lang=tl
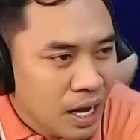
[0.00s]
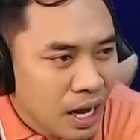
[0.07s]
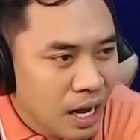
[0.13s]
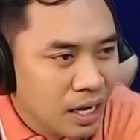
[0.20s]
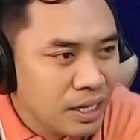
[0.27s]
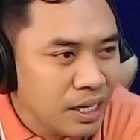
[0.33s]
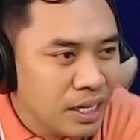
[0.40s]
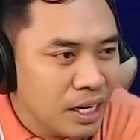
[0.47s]

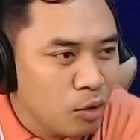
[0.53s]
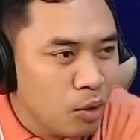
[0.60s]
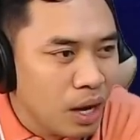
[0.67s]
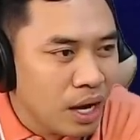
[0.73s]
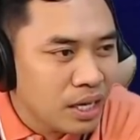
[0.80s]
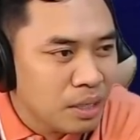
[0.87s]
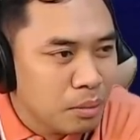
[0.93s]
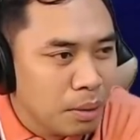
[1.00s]
Ang ginawa
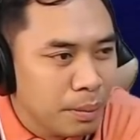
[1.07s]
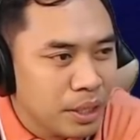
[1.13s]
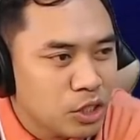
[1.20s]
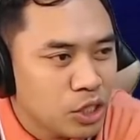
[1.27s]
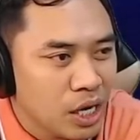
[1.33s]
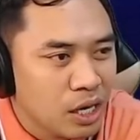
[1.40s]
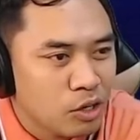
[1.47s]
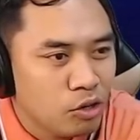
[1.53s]
ni Mame
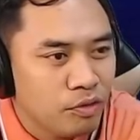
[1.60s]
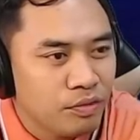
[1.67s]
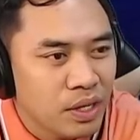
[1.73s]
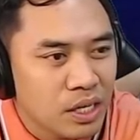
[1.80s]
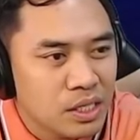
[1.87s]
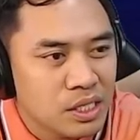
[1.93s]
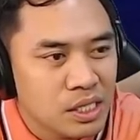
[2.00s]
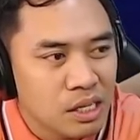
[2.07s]
Jarov
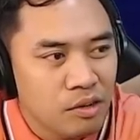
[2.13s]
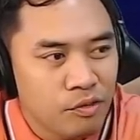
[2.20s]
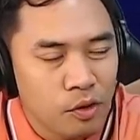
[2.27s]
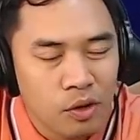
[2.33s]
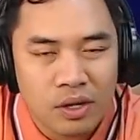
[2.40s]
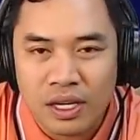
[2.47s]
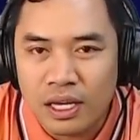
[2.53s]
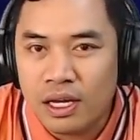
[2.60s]
nag
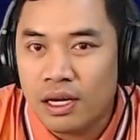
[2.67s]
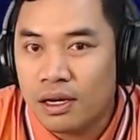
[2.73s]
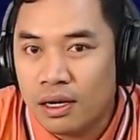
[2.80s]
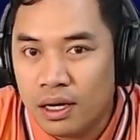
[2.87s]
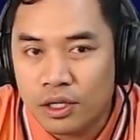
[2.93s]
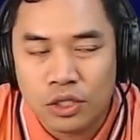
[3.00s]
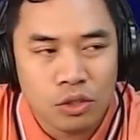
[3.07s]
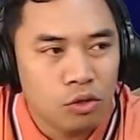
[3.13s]
C4,
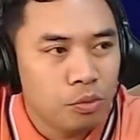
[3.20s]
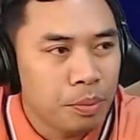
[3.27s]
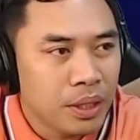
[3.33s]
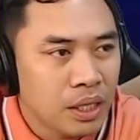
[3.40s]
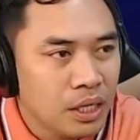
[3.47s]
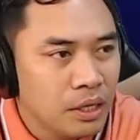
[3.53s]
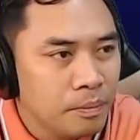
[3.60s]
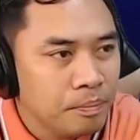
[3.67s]
English
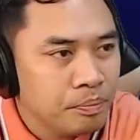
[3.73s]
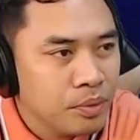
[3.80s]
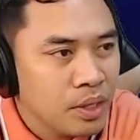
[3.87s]
opening,